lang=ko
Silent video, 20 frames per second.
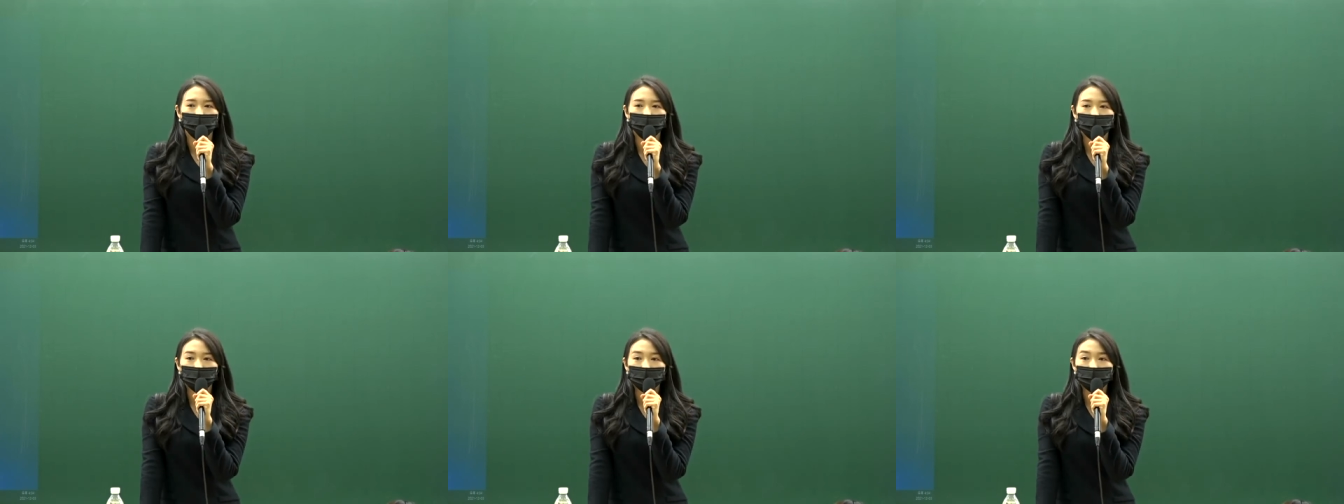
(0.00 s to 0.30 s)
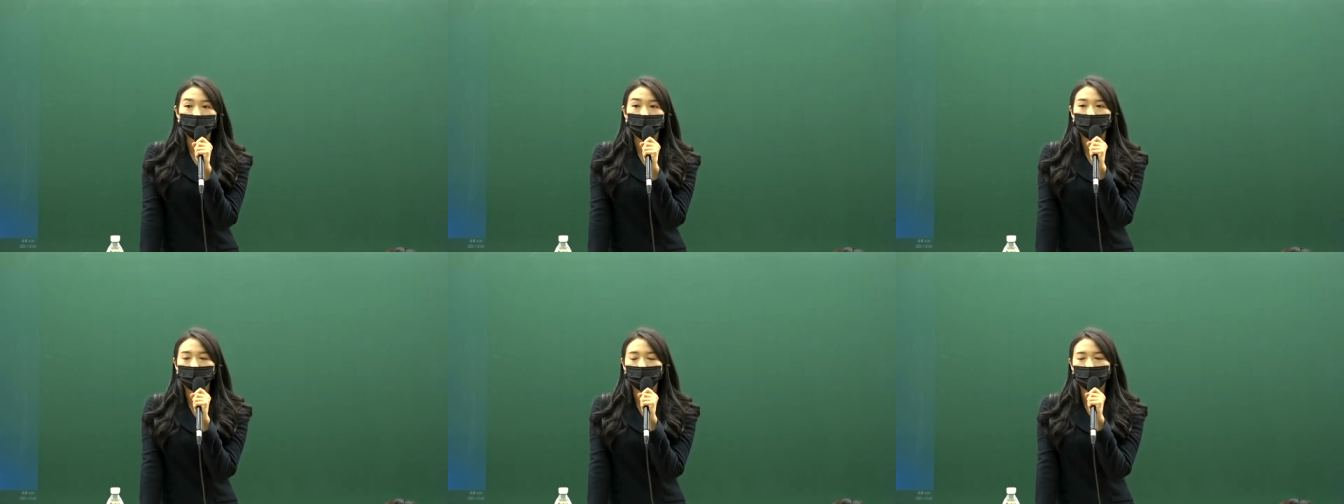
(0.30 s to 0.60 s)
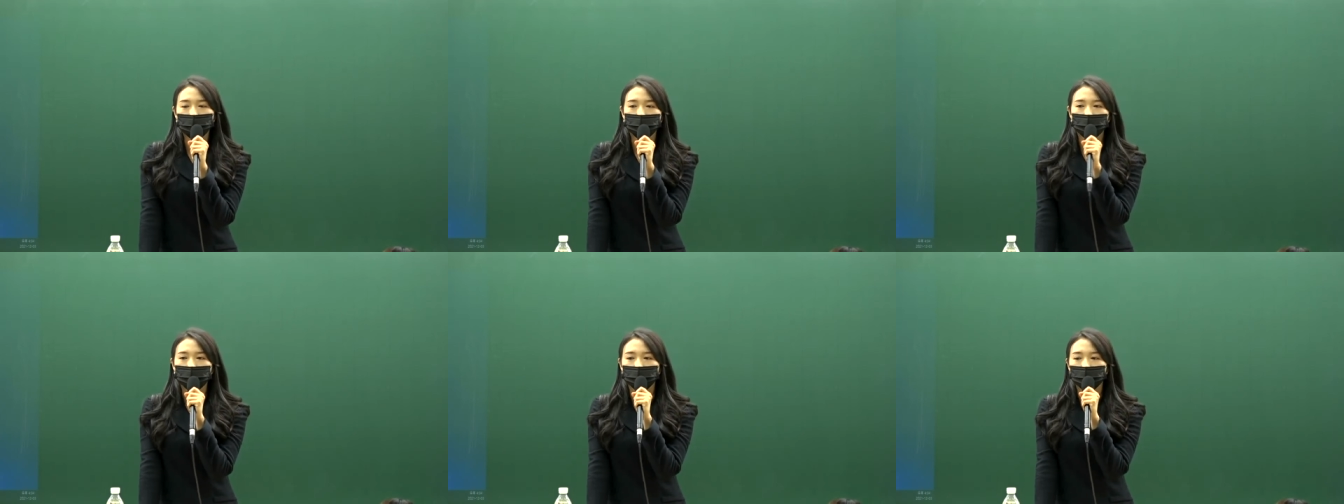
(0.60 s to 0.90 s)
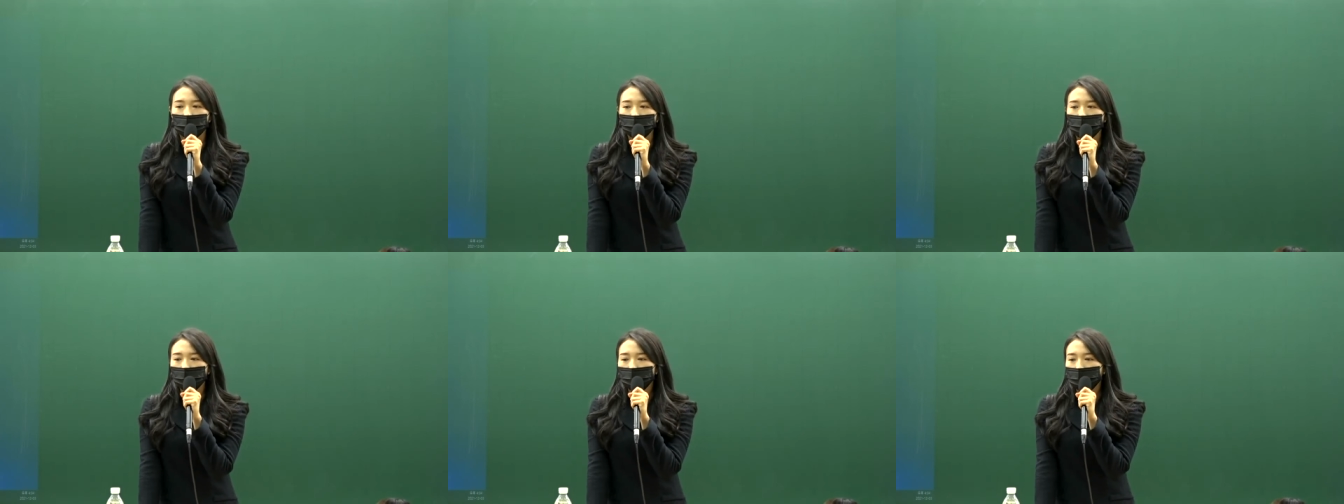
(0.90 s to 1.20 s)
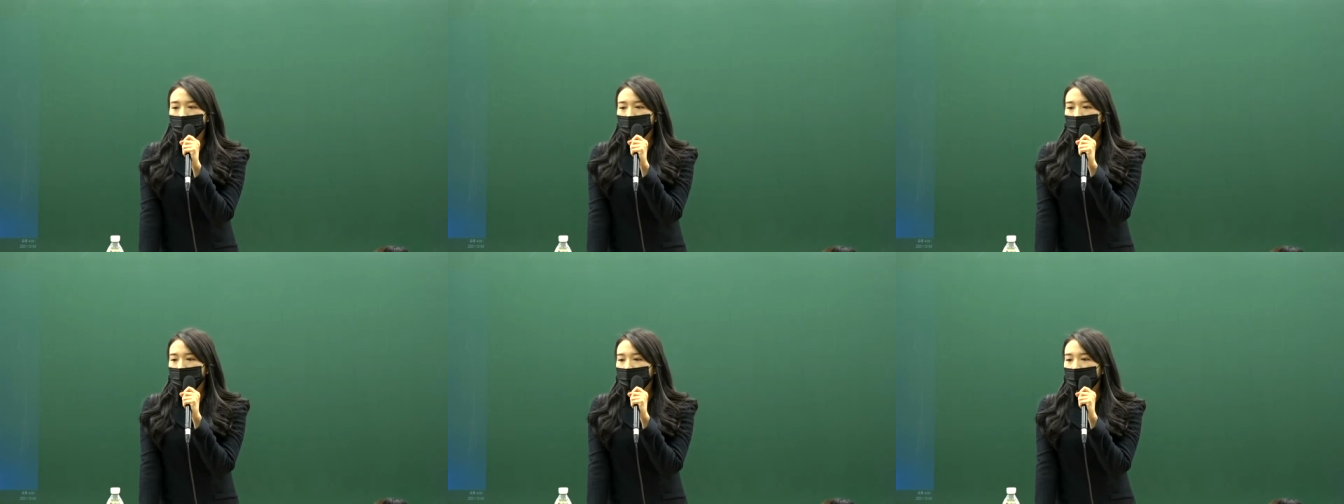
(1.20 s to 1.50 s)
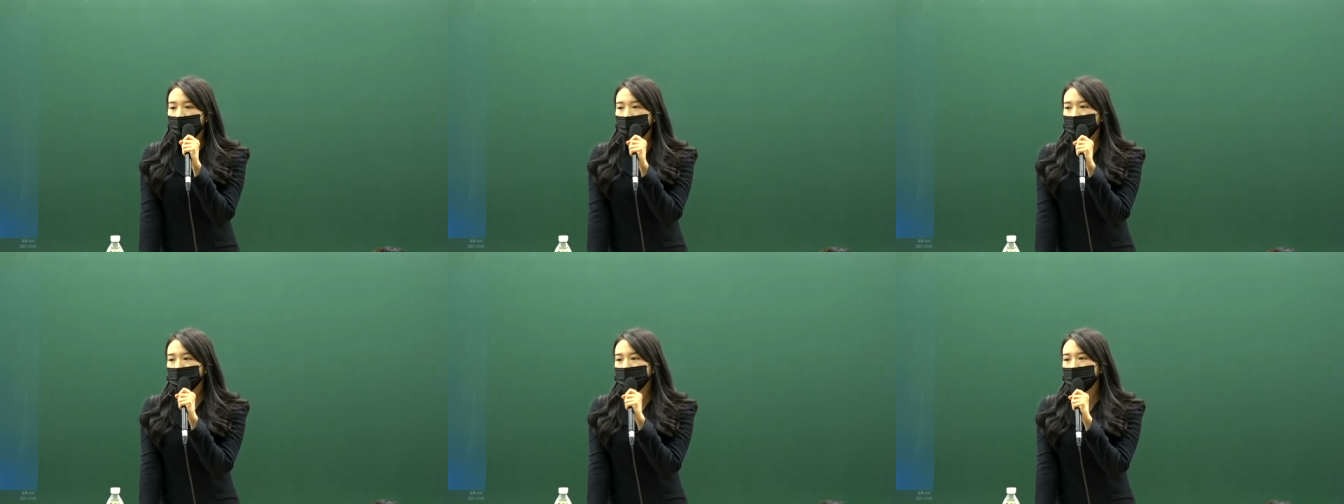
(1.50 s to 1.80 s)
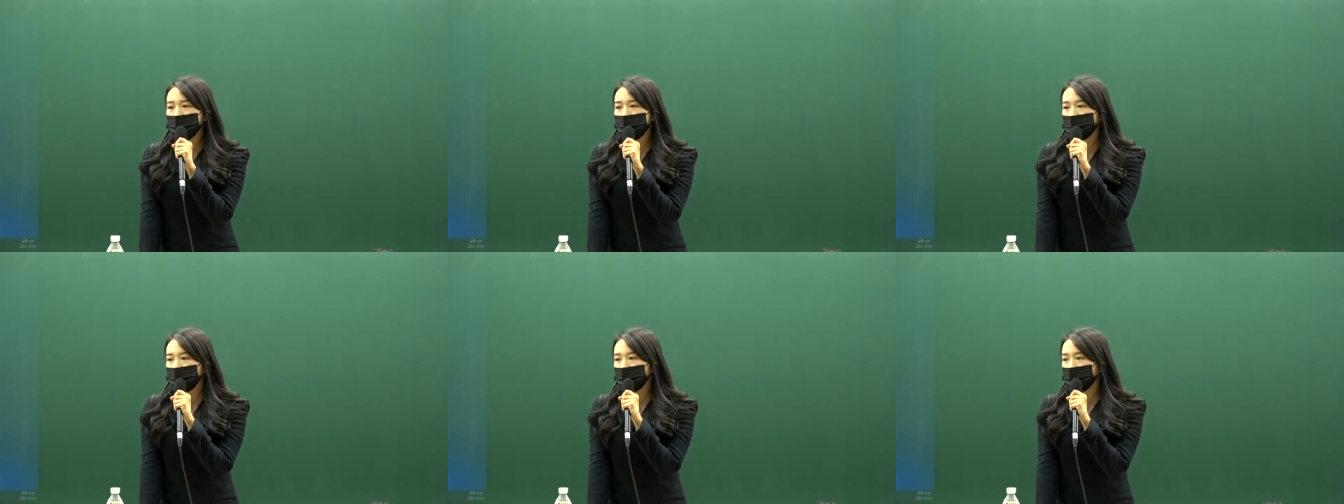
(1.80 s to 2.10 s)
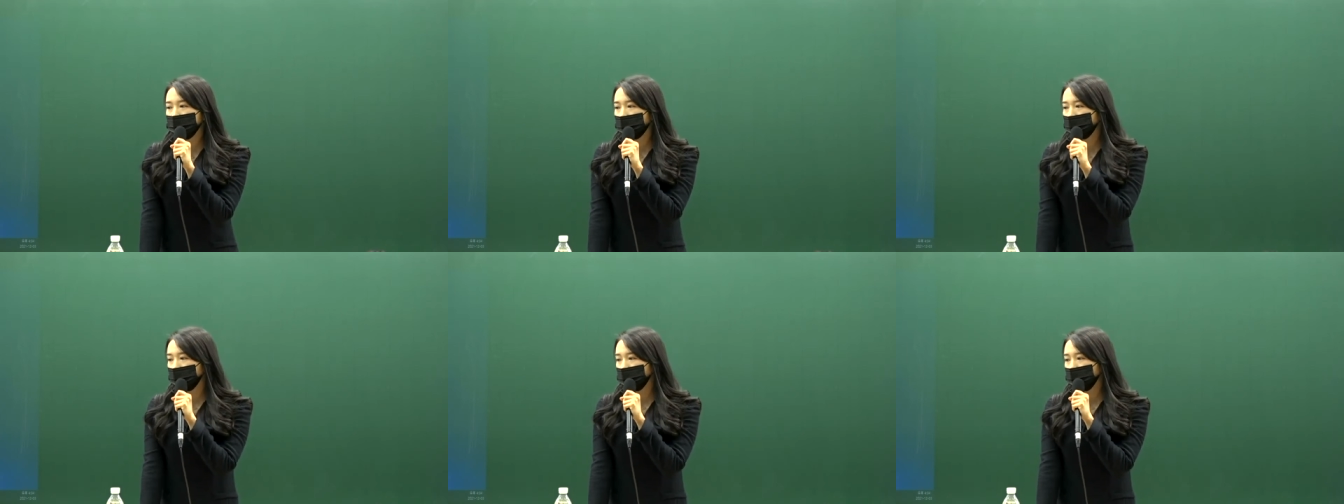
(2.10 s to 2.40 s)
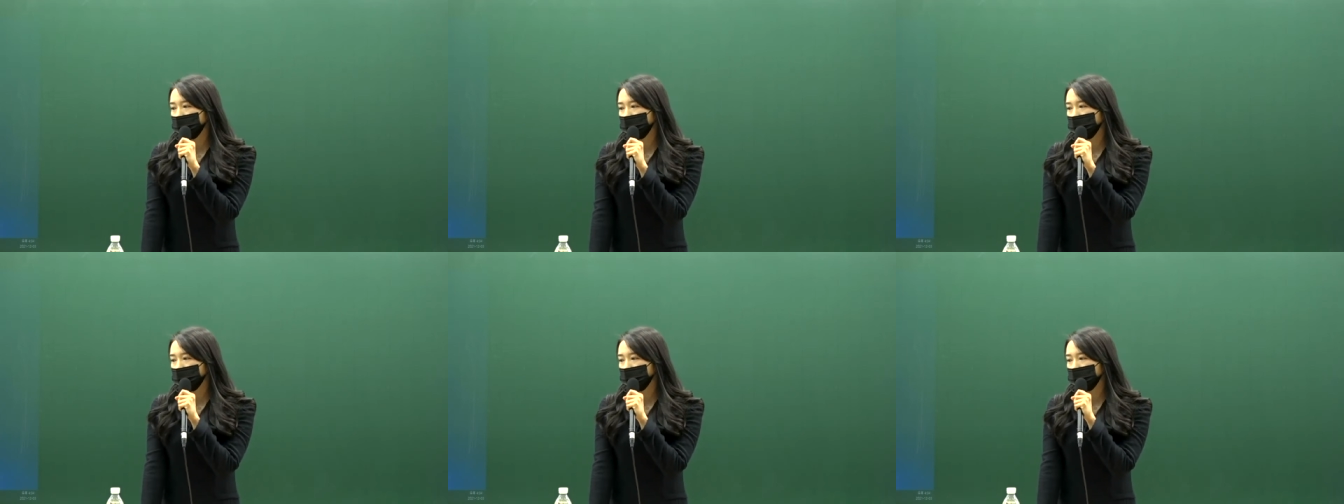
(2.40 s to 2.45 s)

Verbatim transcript: 그런 거를 단어장 같은 거를